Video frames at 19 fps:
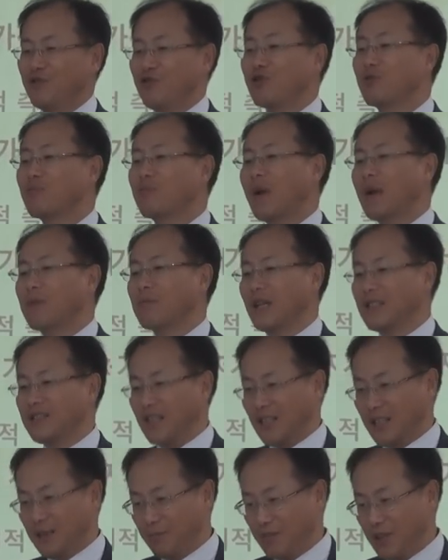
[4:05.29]
600만
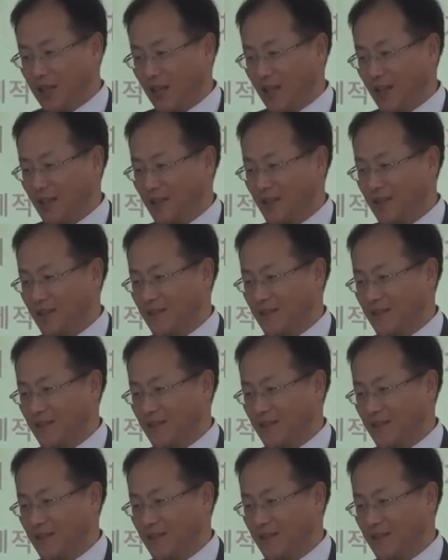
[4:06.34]
장입니다.